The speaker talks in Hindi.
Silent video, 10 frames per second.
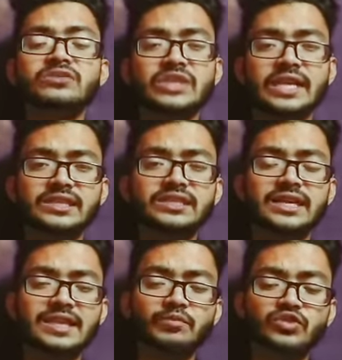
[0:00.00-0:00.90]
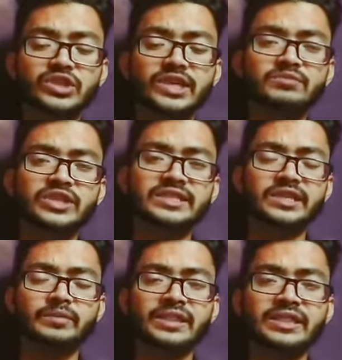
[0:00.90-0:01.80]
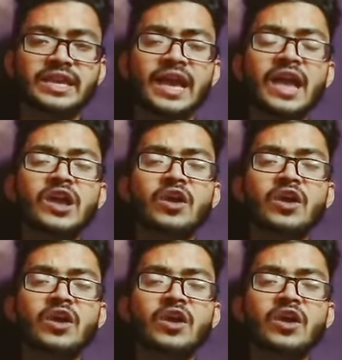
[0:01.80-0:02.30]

साथ ही साथ आपको थीम चेंजिंग मिलती है